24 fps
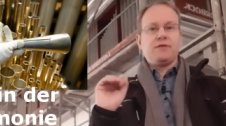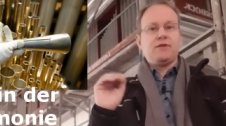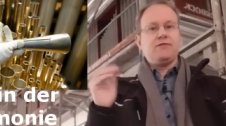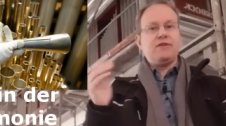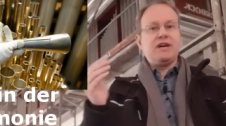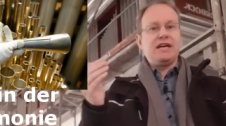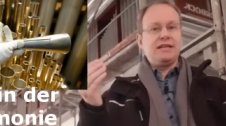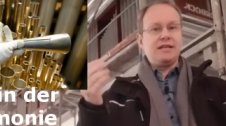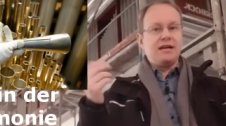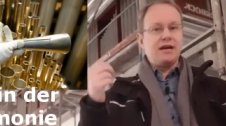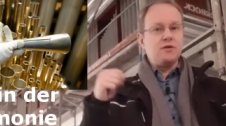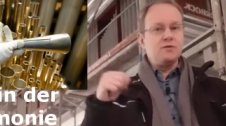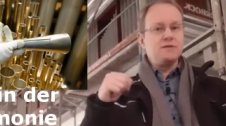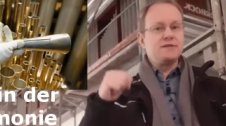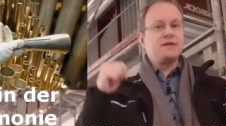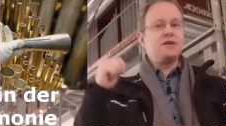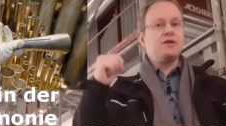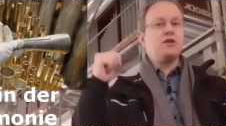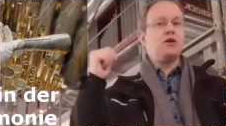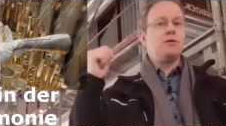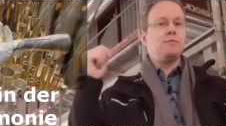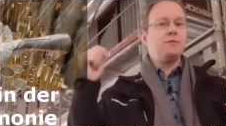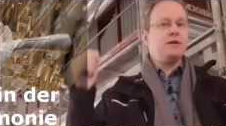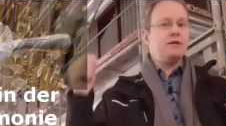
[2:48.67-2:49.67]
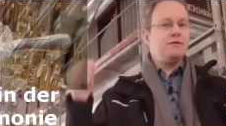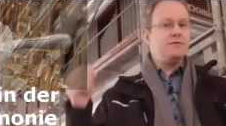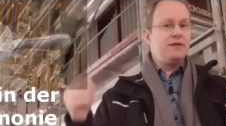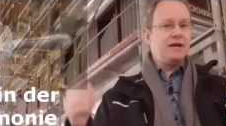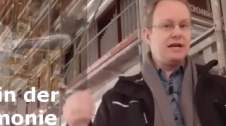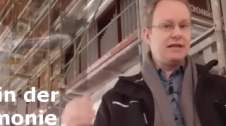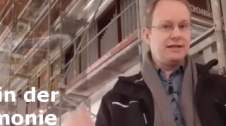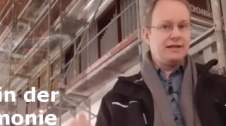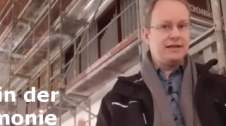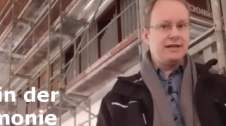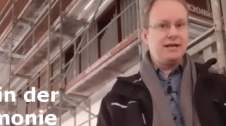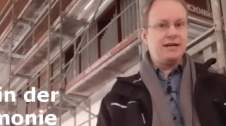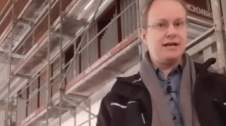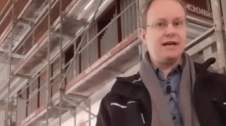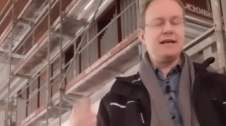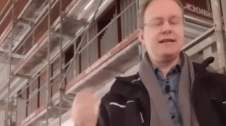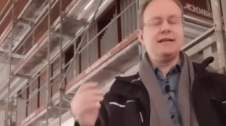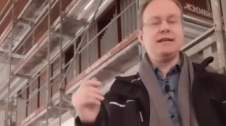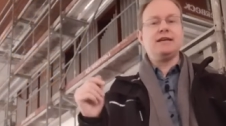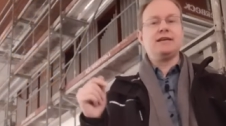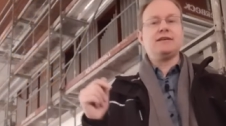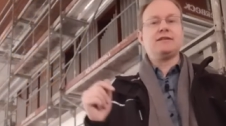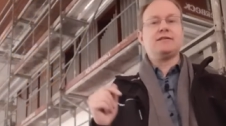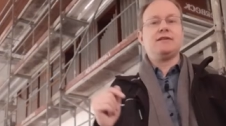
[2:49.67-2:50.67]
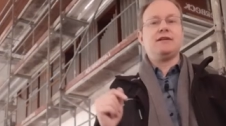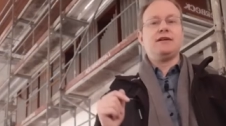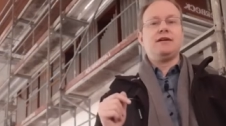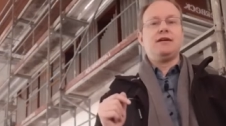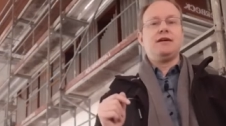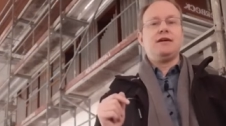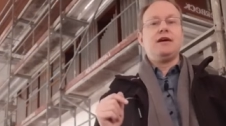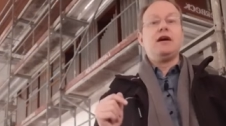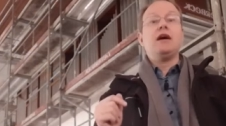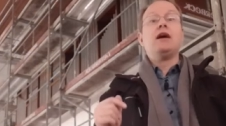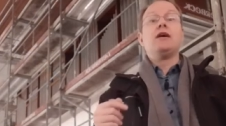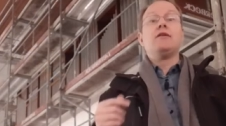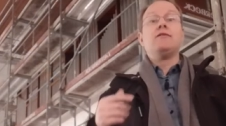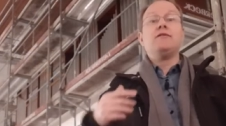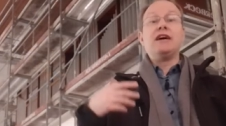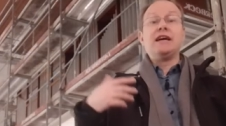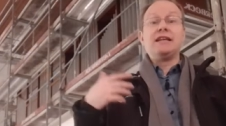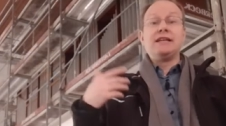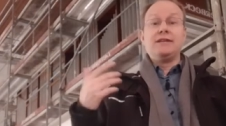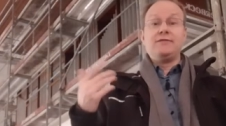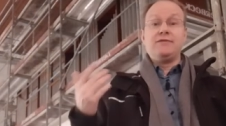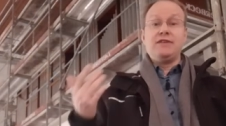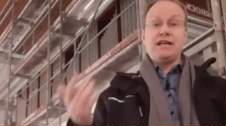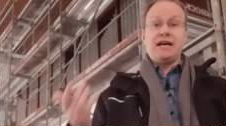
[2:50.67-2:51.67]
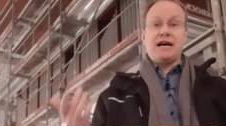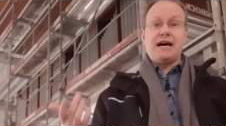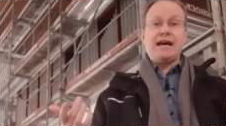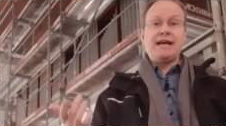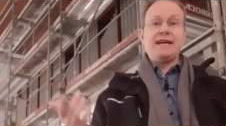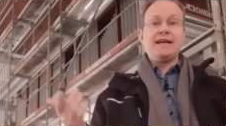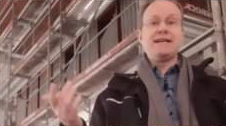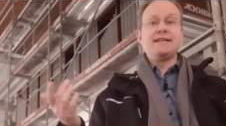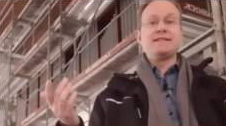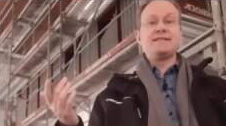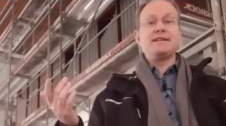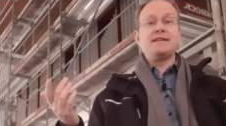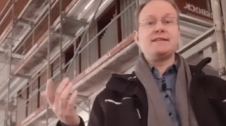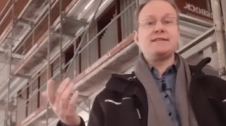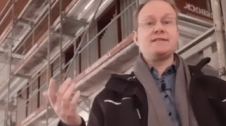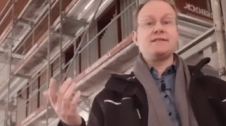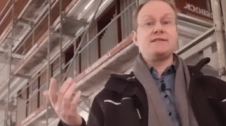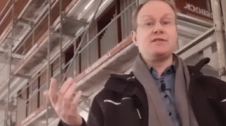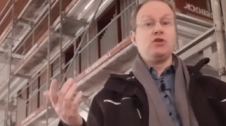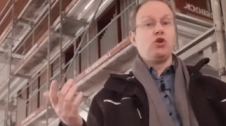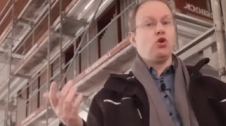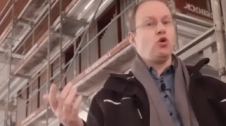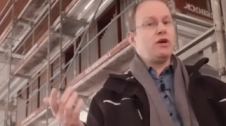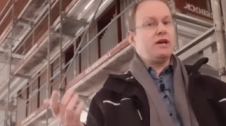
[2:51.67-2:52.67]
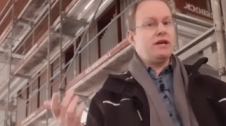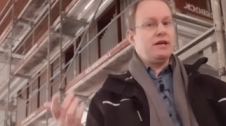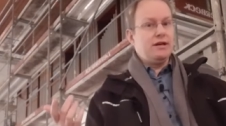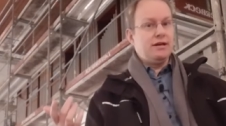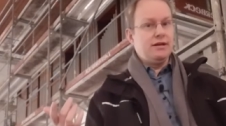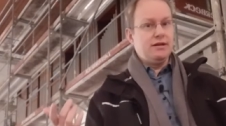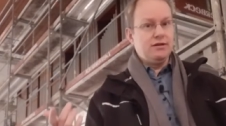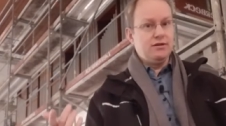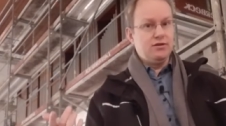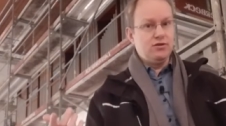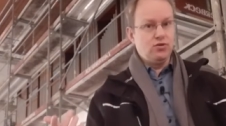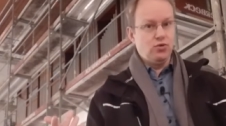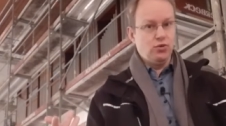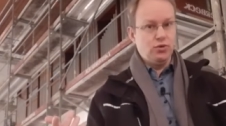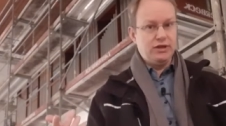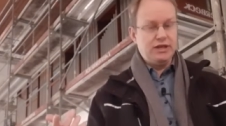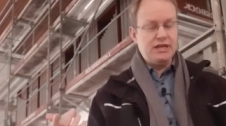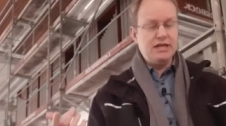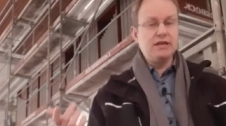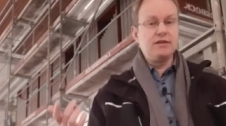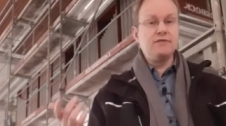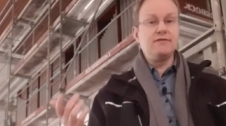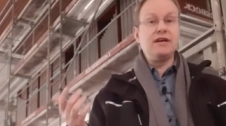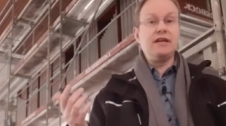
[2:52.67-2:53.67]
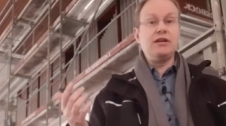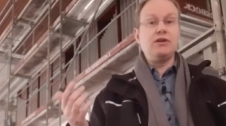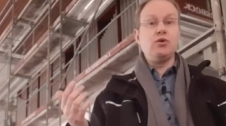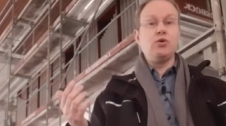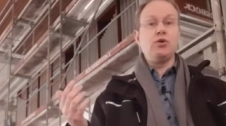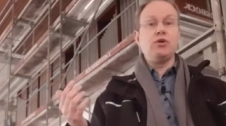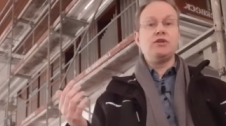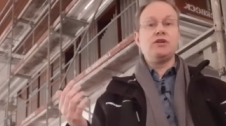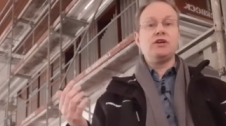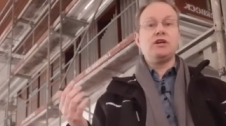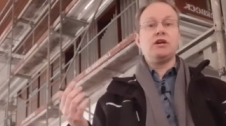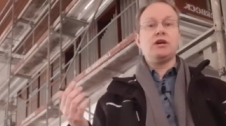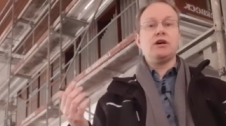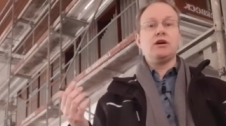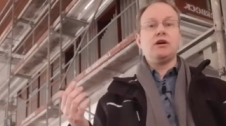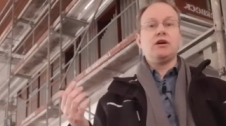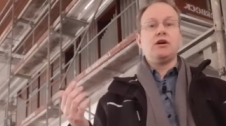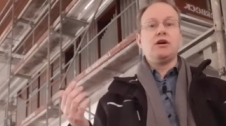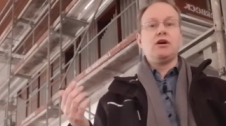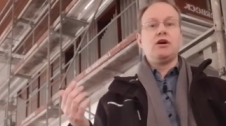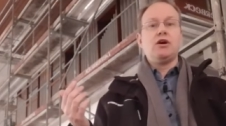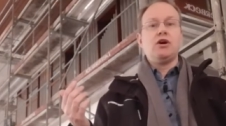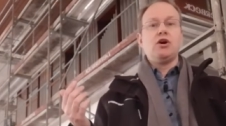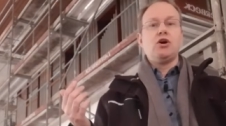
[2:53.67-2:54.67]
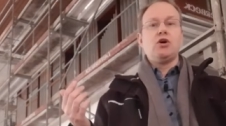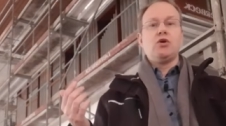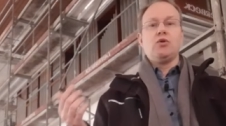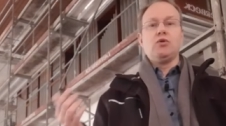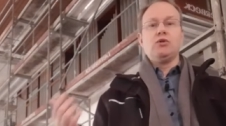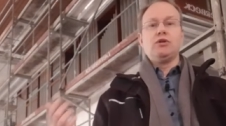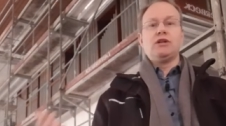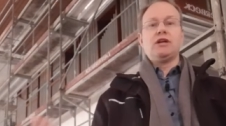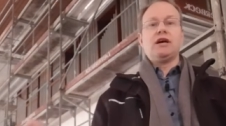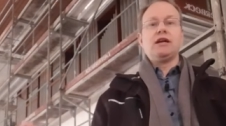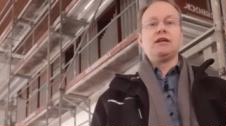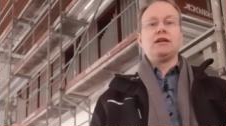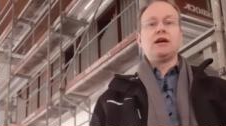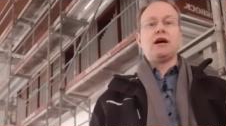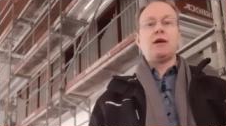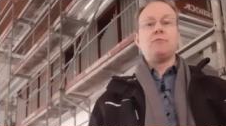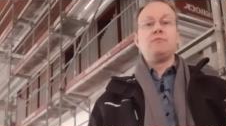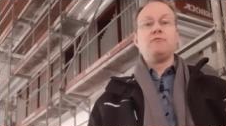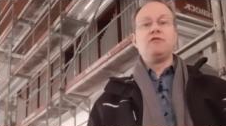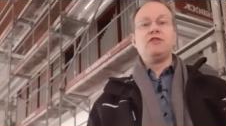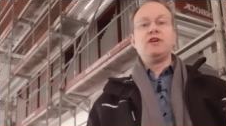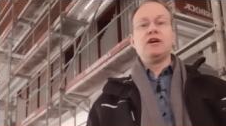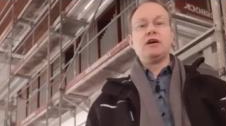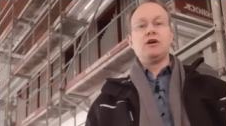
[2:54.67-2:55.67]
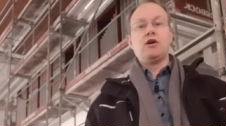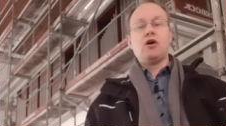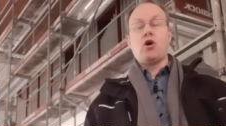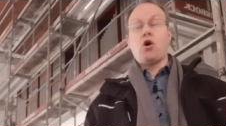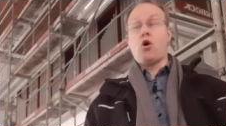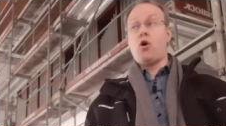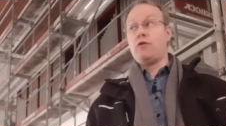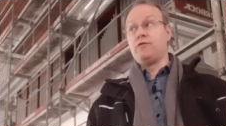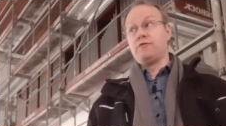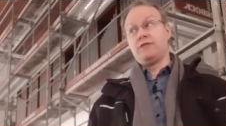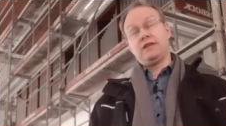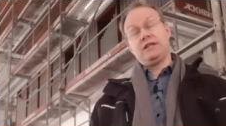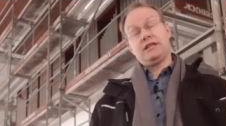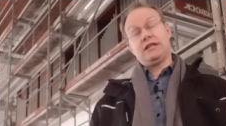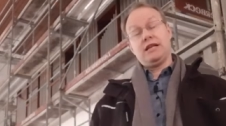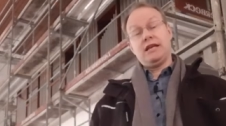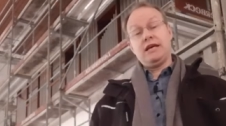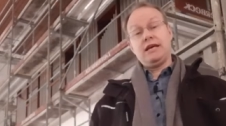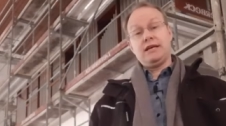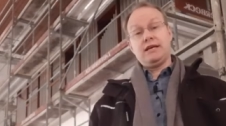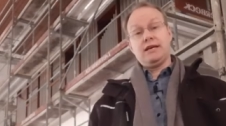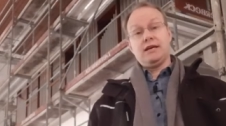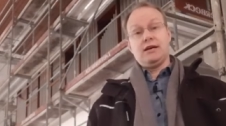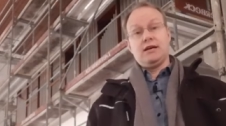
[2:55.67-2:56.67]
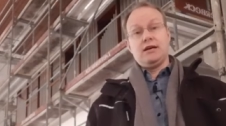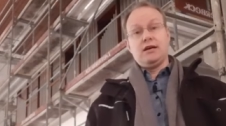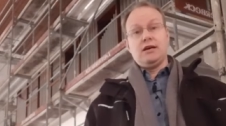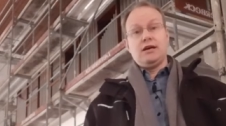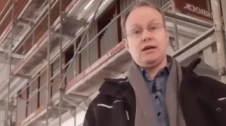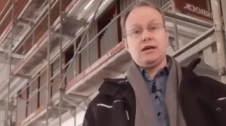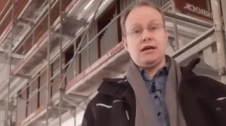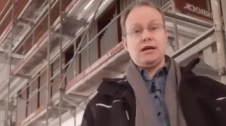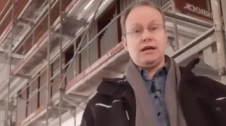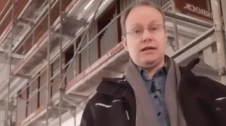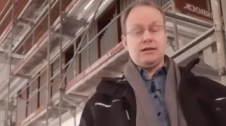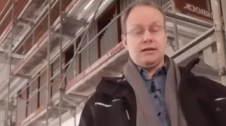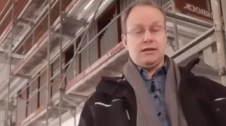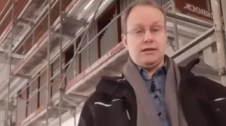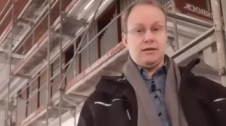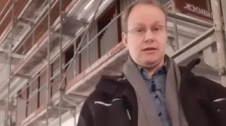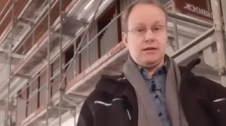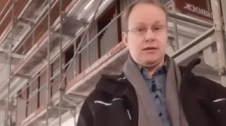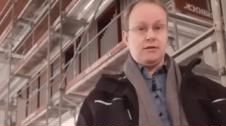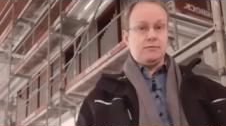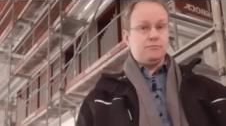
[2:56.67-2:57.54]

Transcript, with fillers: werden rausgenommen, werden gereinigt, werden wieder eingesetzt, neu intoniert, wenn nötig und dann haben wir hoffentlich in